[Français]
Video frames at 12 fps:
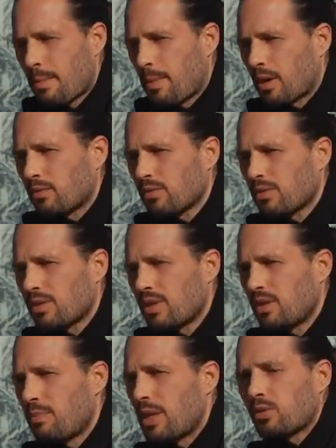Par contre,
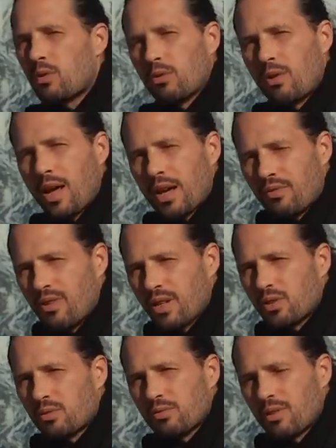si je bascule dans la
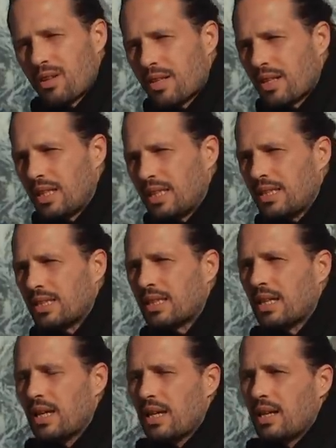réflexion, dans l'analyse,
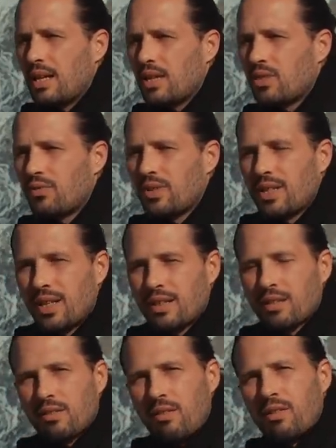là, je vais
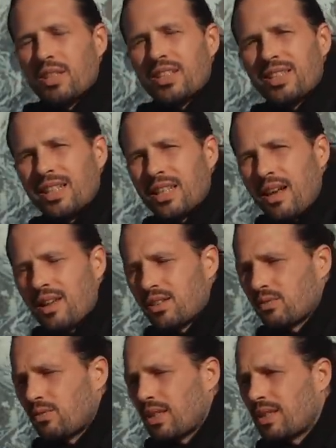être en léger
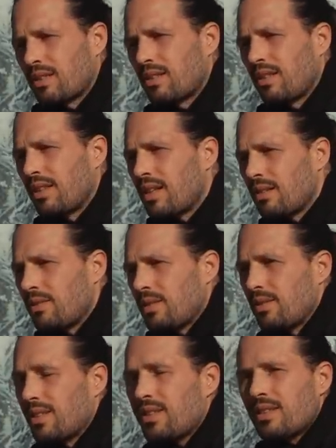décalage. On voit qu'il y a une,
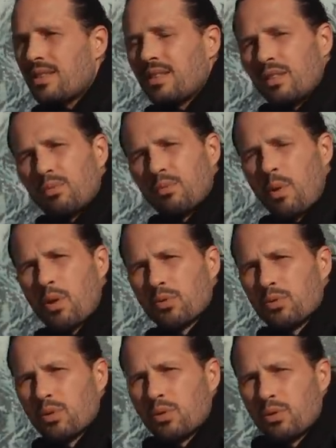nécessité de
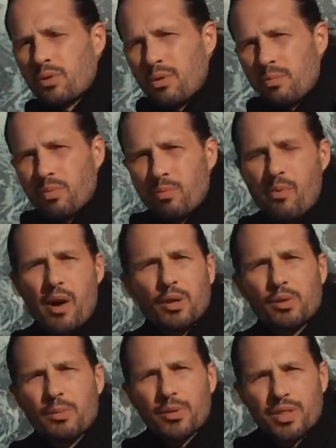prendre du recul pour pouvoir
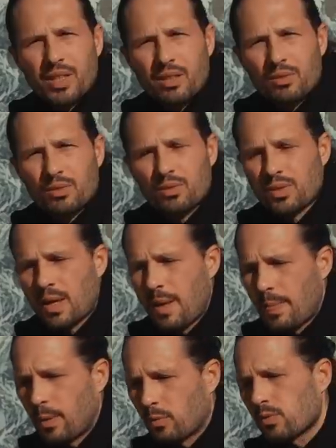commenter quelque chose.
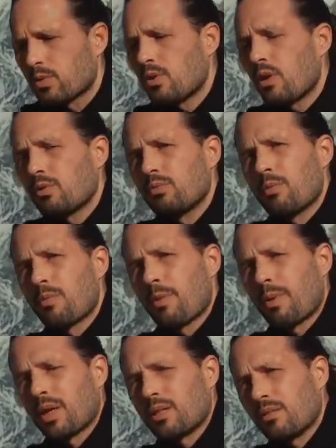Donc, on sort du moment
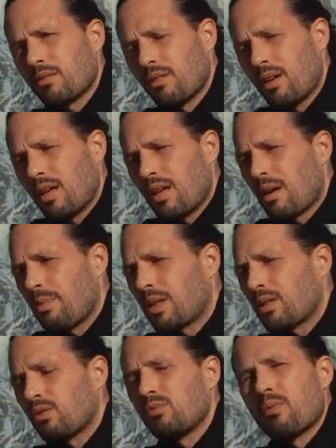présent à
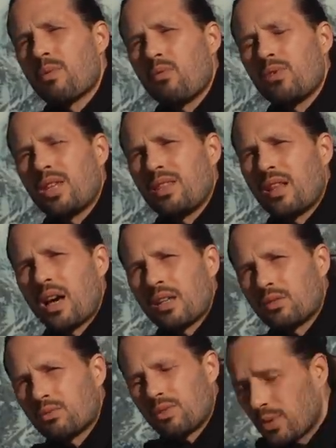partir du moment où il y a une
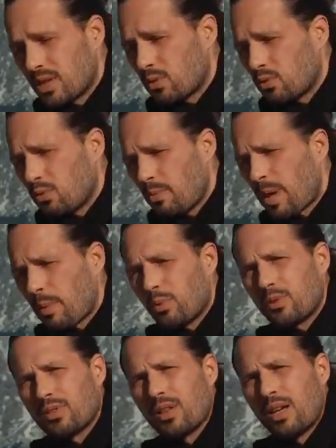narration qui se
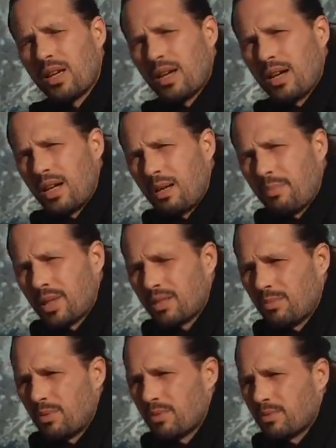superpose à la
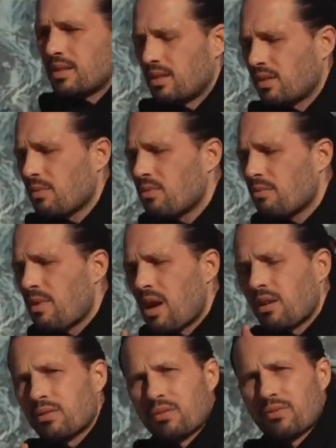perception. Et c'est comme une
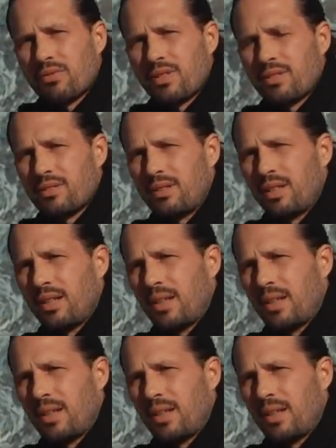balance, en fait.